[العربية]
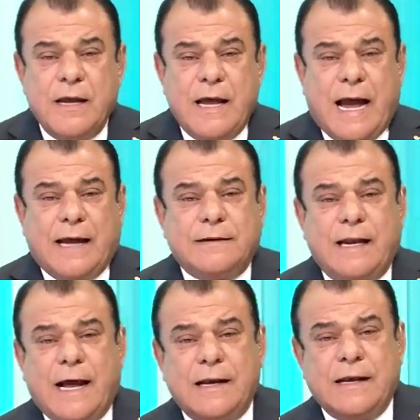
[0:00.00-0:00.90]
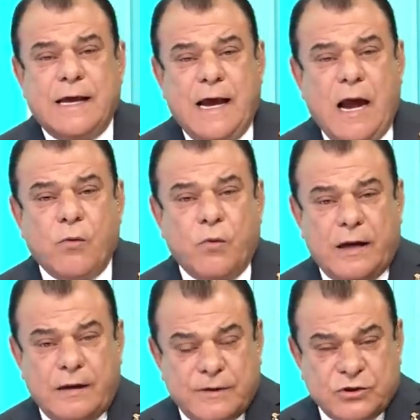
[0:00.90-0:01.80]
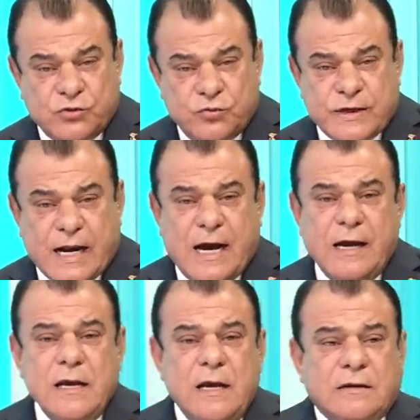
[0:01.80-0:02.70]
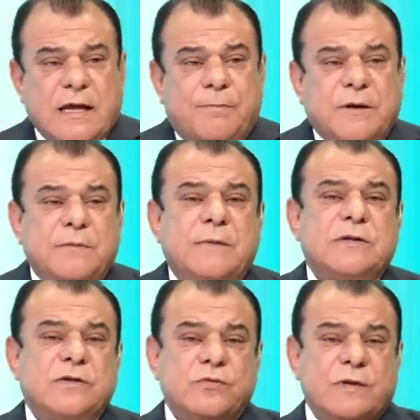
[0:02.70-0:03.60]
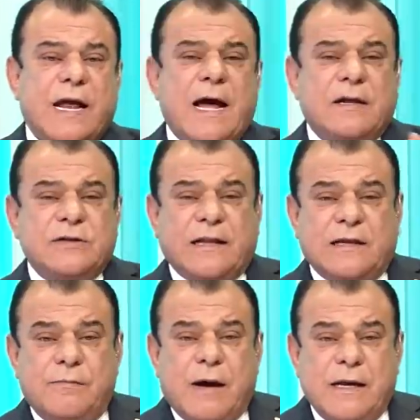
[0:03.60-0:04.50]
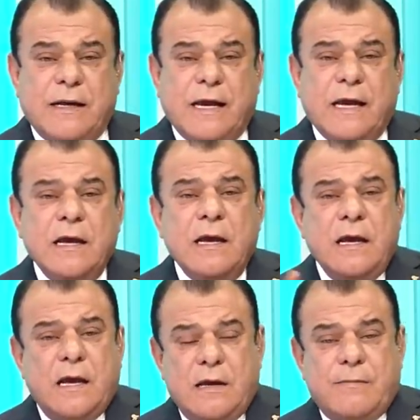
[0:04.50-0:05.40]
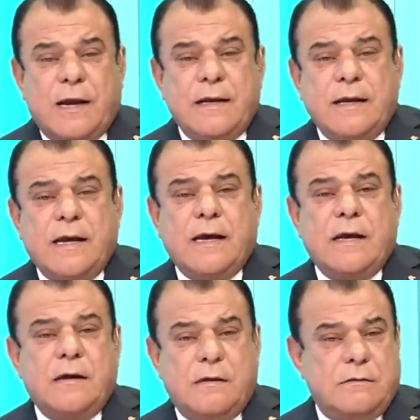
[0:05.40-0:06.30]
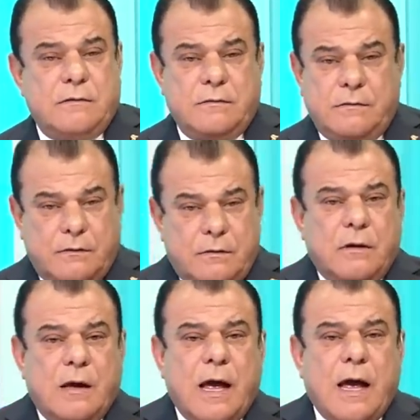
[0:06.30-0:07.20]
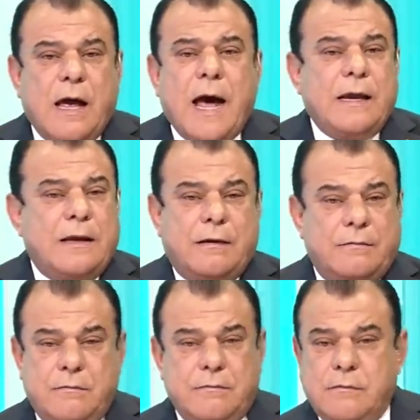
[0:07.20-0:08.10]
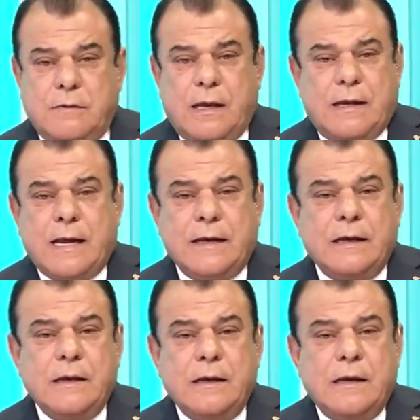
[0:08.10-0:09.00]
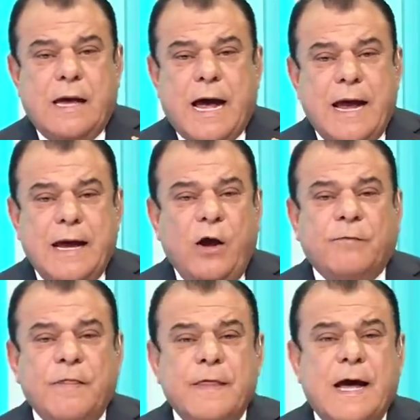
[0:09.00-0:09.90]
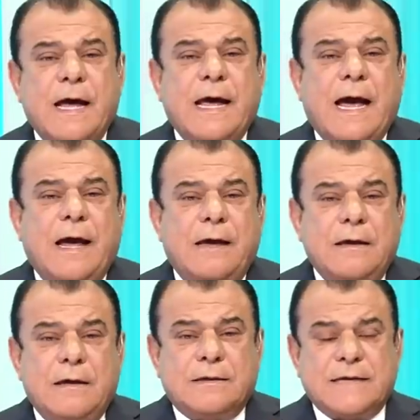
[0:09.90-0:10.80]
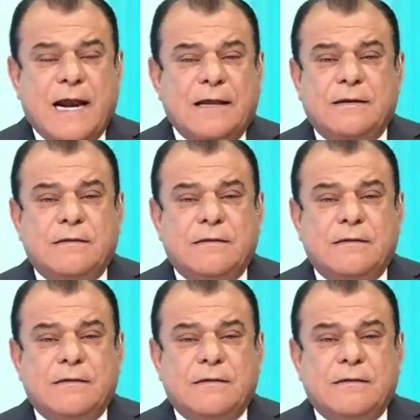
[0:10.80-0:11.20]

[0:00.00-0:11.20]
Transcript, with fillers: عدل عليها حولها لمجلس الوزراء، طبت من مجلس الوزراء رجعت للماليه، الماليه هاي يعني هاي حفظناها صارت